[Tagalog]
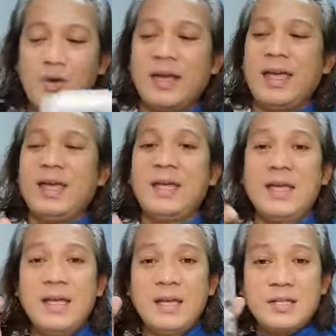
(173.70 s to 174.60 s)
Okay.
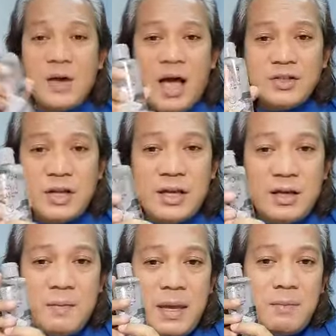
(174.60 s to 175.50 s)
So
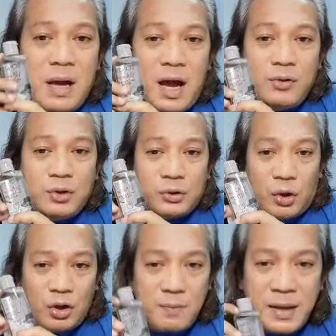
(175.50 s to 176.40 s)
actually, may mga ano
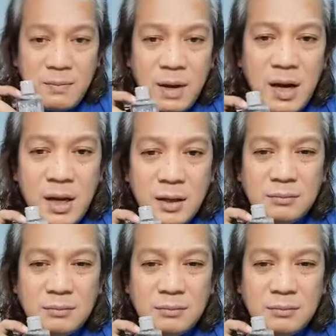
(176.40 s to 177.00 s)
to, may mga